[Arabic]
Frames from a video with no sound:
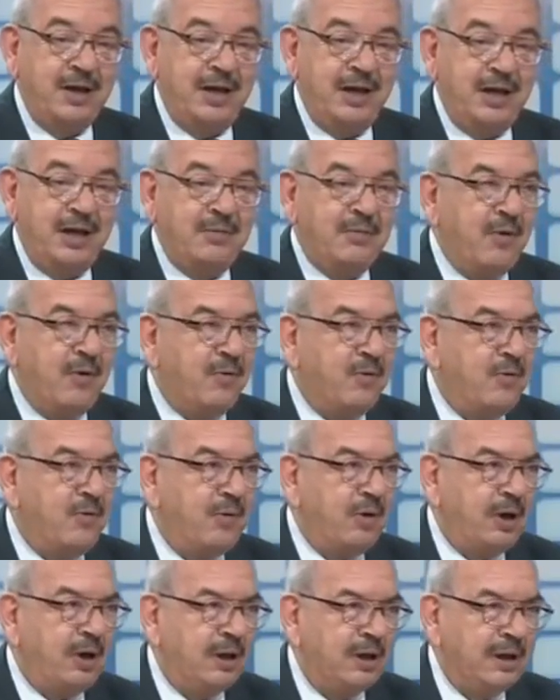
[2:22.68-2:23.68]

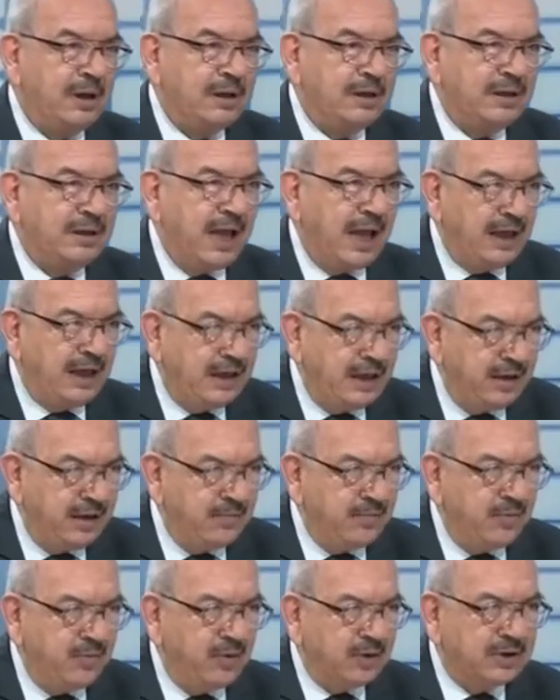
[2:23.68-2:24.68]
لموضوع
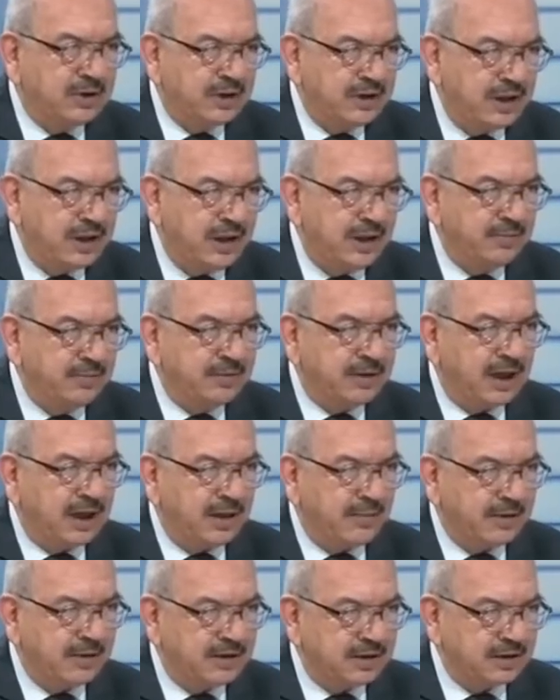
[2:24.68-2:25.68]
تعليم وتدريب
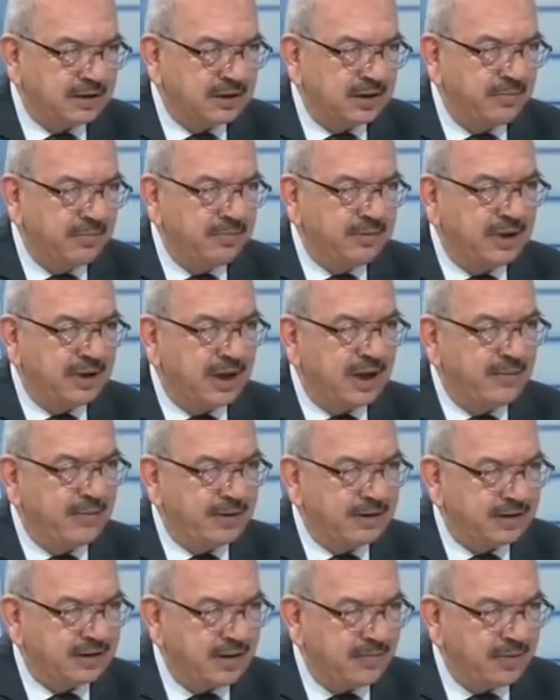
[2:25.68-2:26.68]
طلبة الطب طلبة
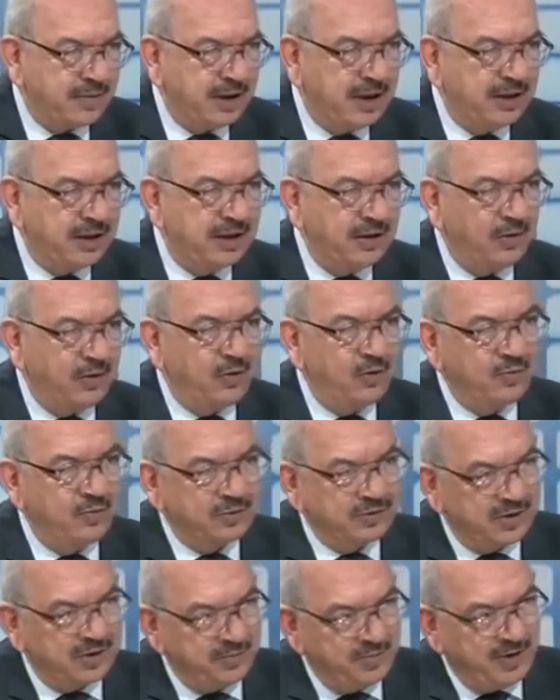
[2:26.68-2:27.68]
التمريض العلوم
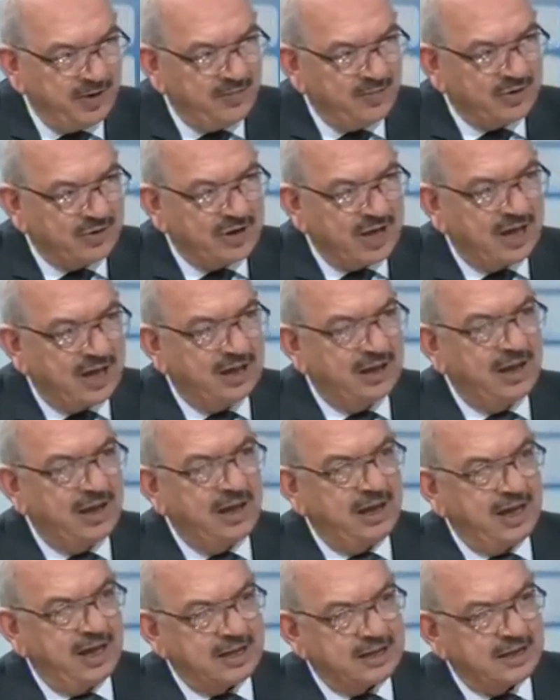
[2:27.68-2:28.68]
الطبية المساندة
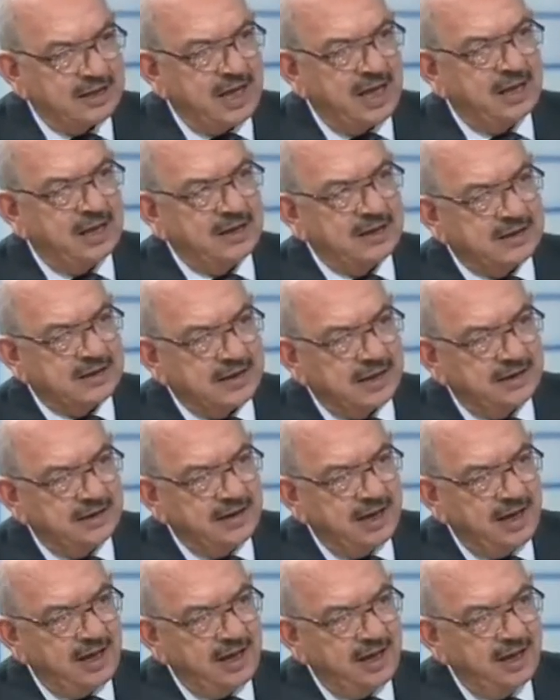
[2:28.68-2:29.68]
الأسنان
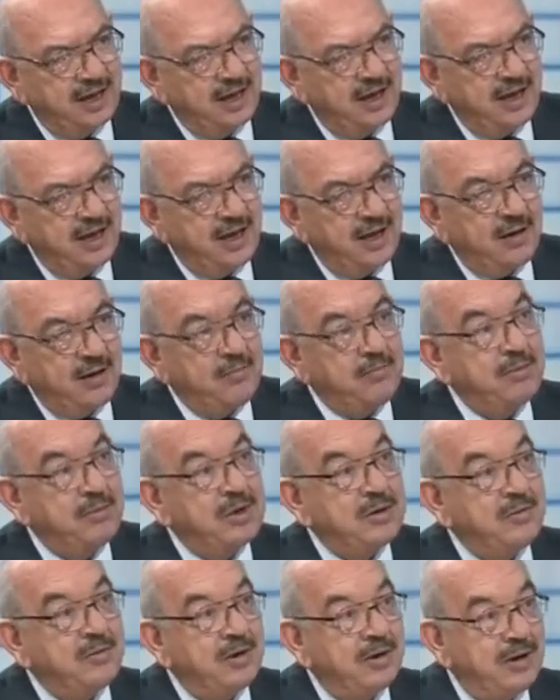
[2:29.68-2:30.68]
الصيدلة وهذا
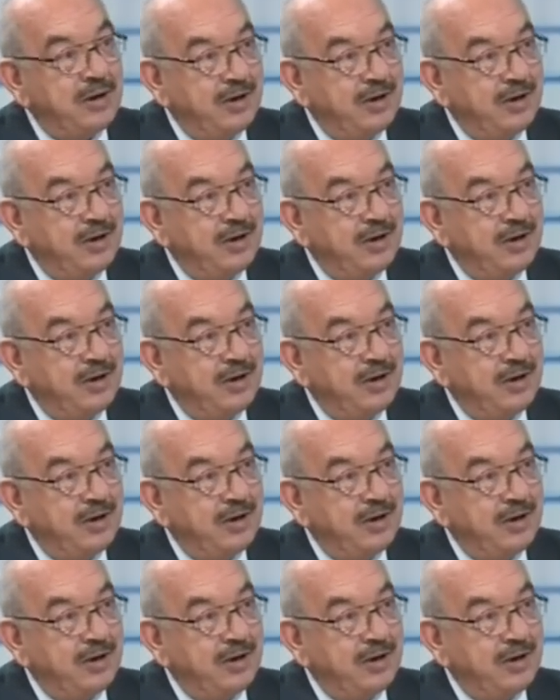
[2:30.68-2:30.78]
لحاله